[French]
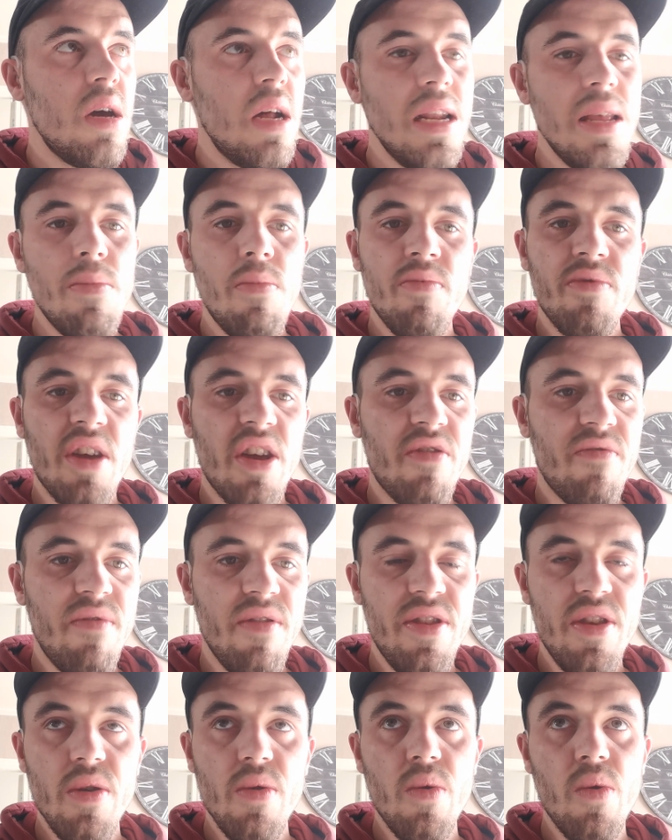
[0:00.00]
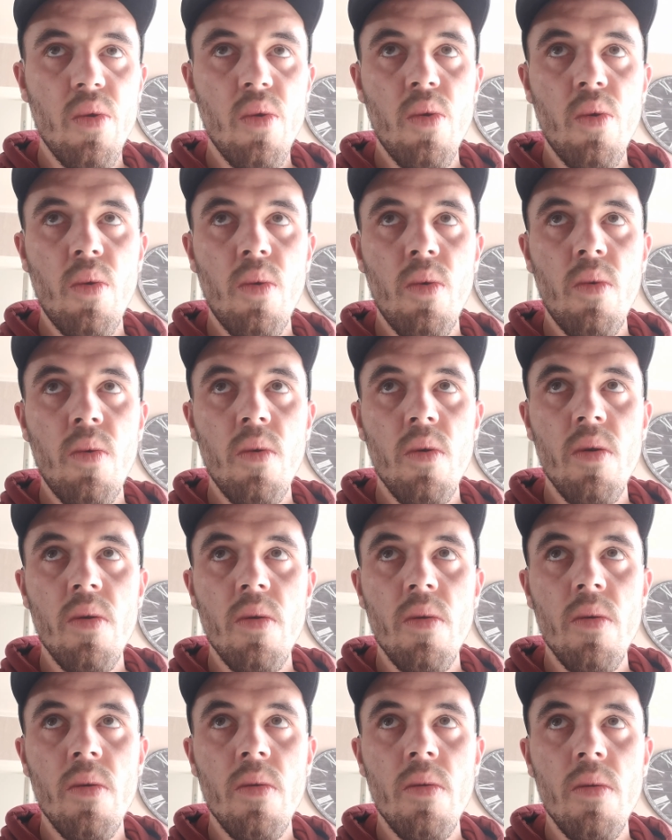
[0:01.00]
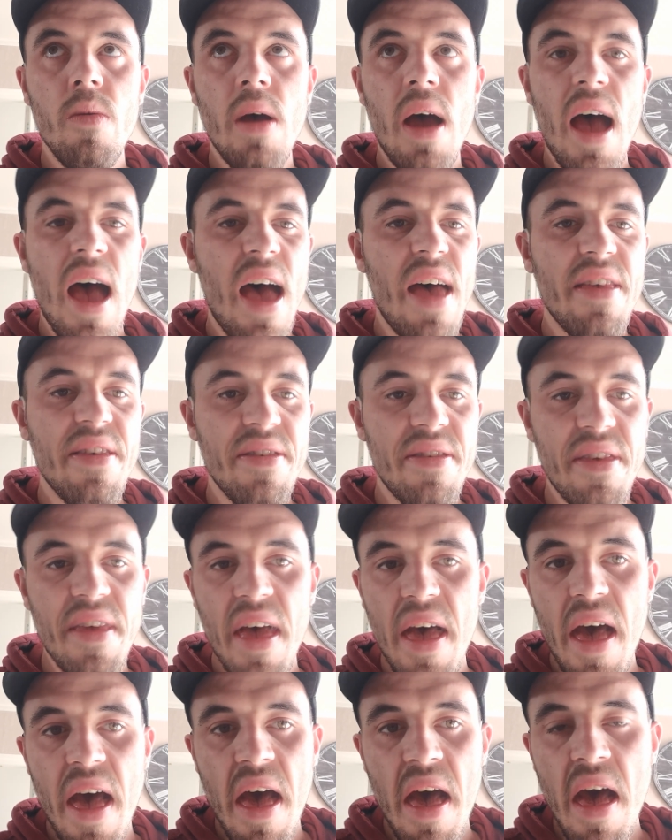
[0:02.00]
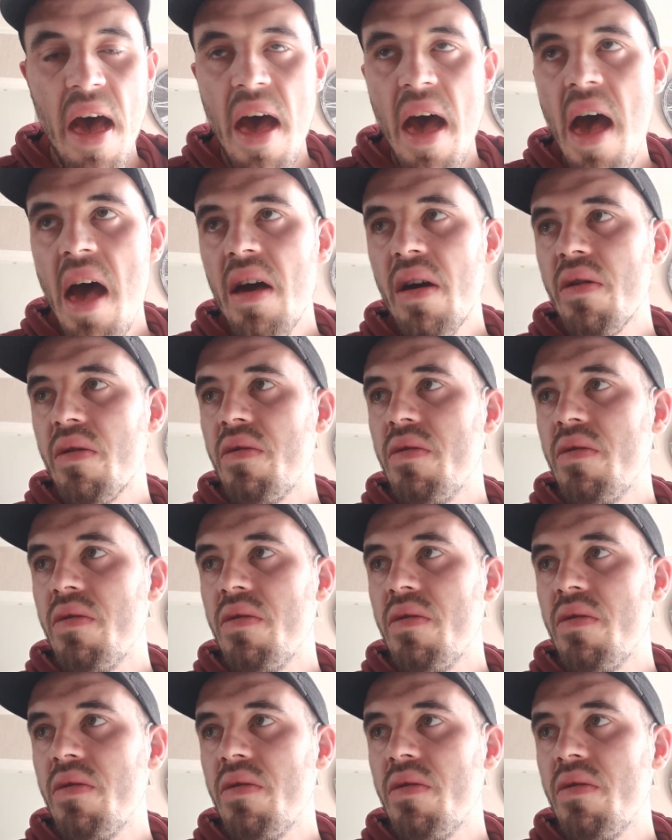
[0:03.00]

Les montages vidéo, euh, hasard,